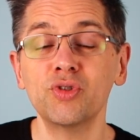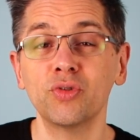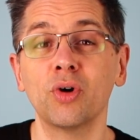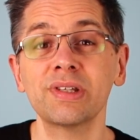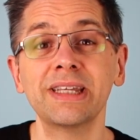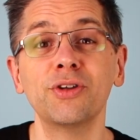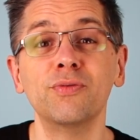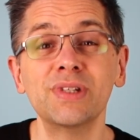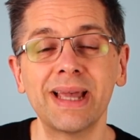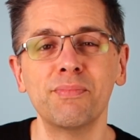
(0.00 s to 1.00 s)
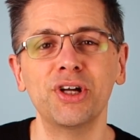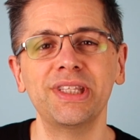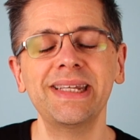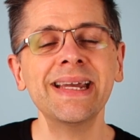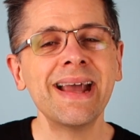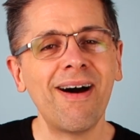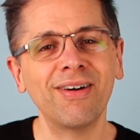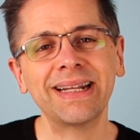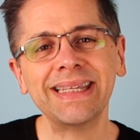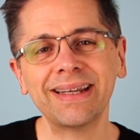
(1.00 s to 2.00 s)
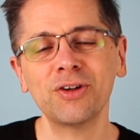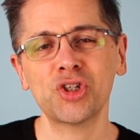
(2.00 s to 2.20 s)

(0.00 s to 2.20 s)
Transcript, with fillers: je vous conseille de vous abonner en cliquant